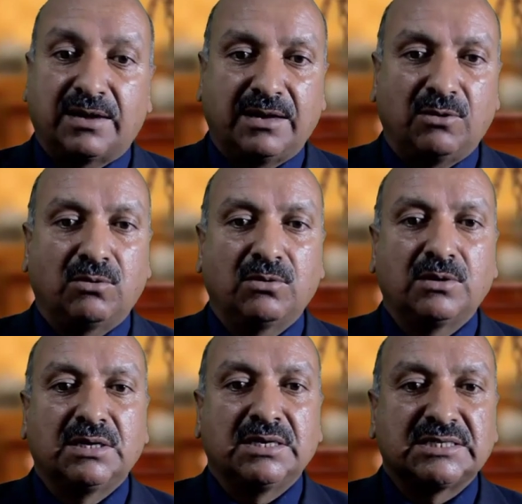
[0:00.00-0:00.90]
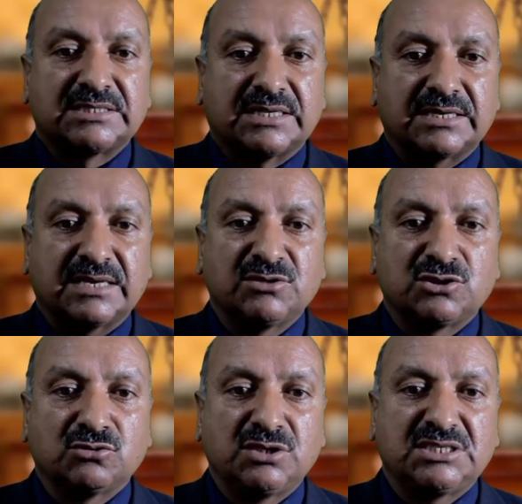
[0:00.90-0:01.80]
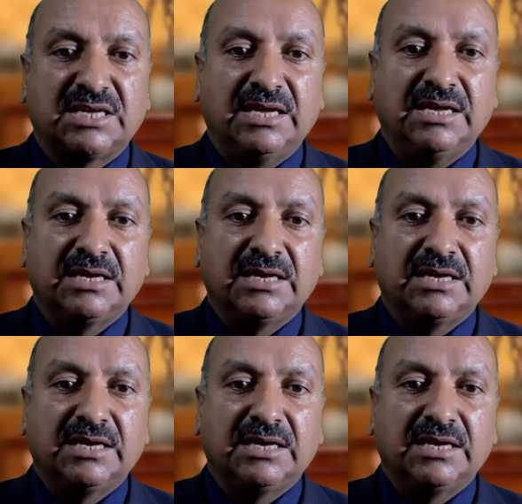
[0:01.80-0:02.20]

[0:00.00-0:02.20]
वाक़ हो सदर की मंजूरी से